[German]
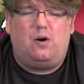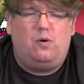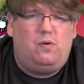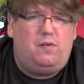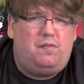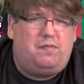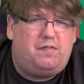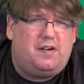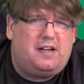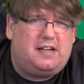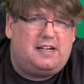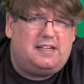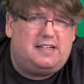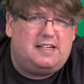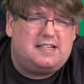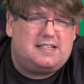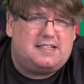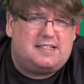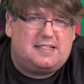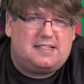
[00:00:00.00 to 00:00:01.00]
Raul
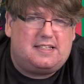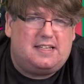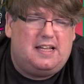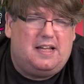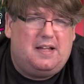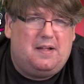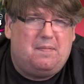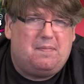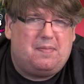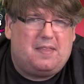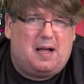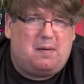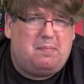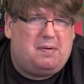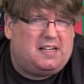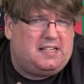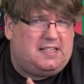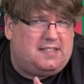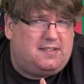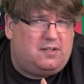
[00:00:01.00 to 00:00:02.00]
Fernandez
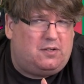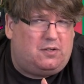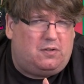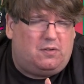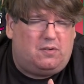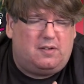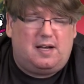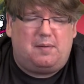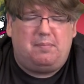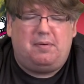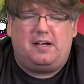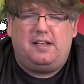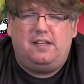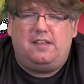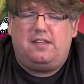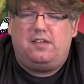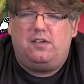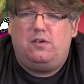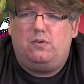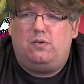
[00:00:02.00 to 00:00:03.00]
Aparicio oder
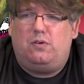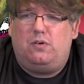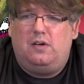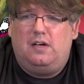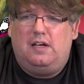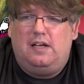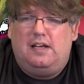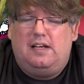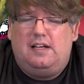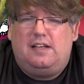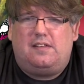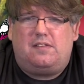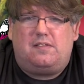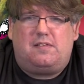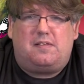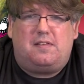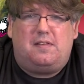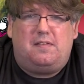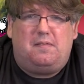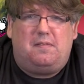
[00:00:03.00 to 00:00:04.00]
Aparicio
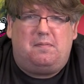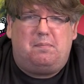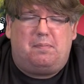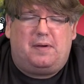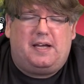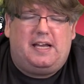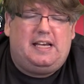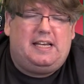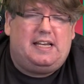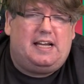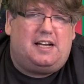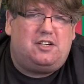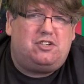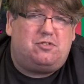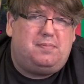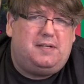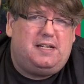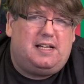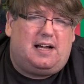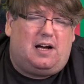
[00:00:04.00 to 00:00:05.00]
bringt ein
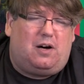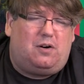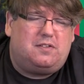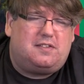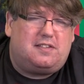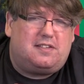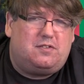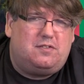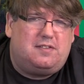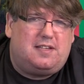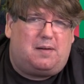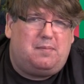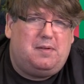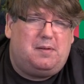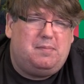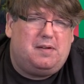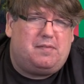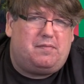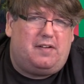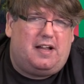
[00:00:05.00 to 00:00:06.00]
Spiel raus
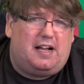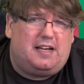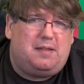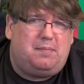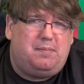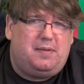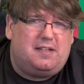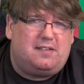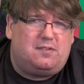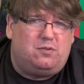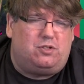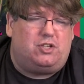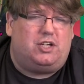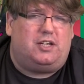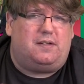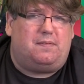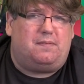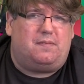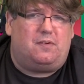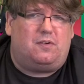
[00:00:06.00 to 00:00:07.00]
zusammen mit Wladimir
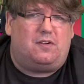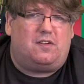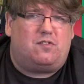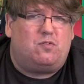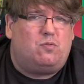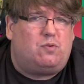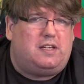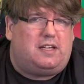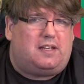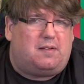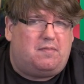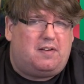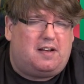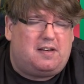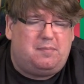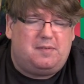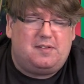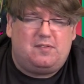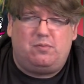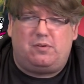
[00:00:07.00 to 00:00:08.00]
Suchi oder Suchi,
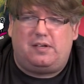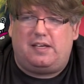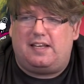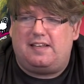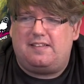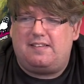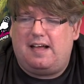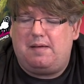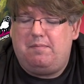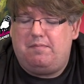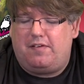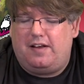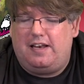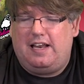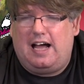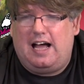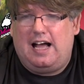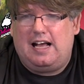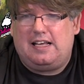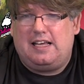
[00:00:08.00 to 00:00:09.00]
Wladimir Suchi in seinem
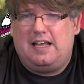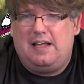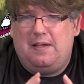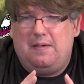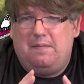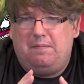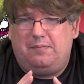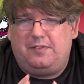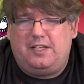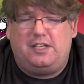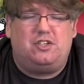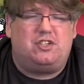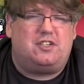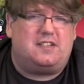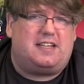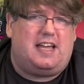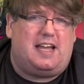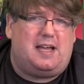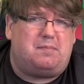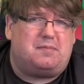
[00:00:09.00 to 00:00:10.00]
Verlag
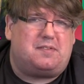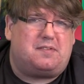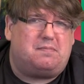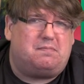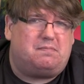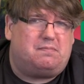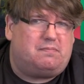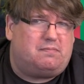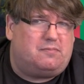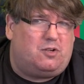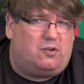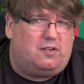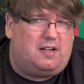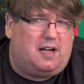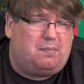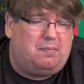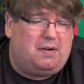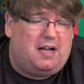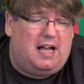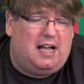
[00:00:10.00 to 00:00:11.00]
Delicious Games. Und
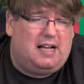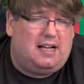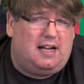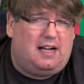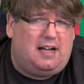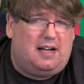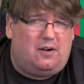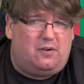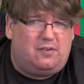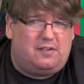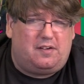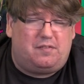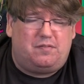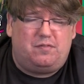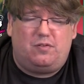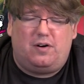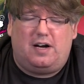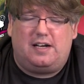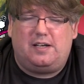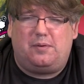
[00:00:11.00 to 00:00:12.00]
nach Praga und
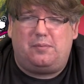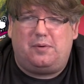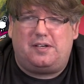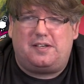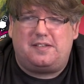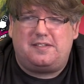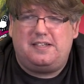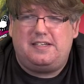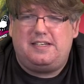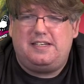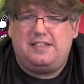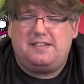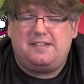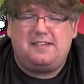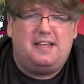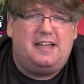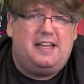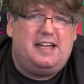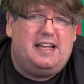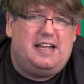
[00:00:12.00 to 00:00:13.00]
davor Underwater
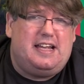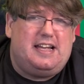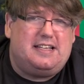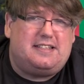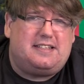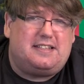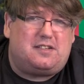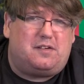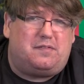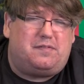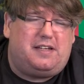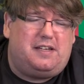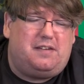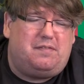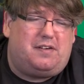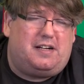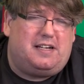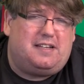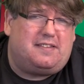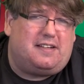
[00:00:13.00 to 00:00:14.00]
Cities ist das auf
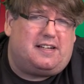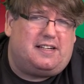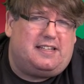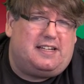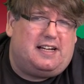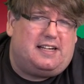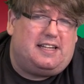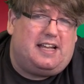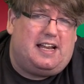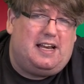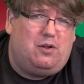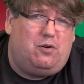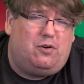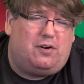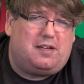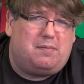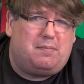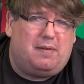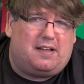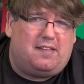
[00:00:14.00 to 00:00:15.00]
jeden Fall eine Sache, die einen
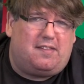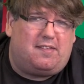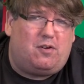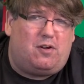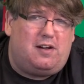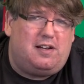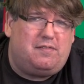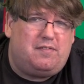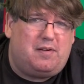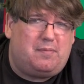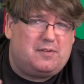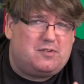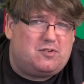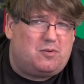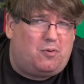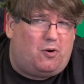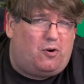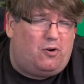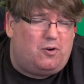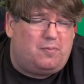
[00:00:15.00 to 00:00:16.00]
hellhörig machen sollte, wenn man
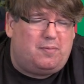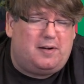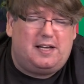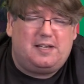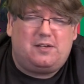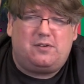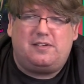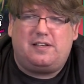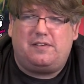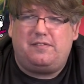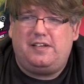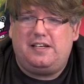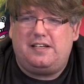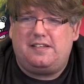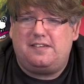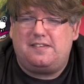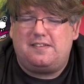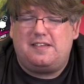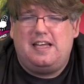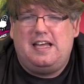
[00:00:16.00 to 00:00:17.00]
so im Euro-Bereich
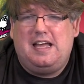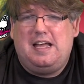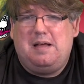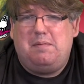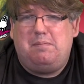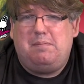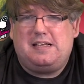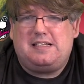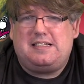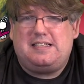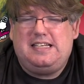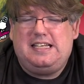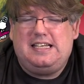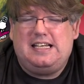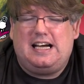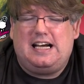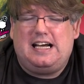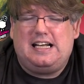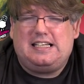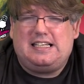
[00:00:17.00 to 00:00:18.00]
unterwegs ist.
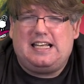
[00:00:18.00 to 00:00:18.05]
Messina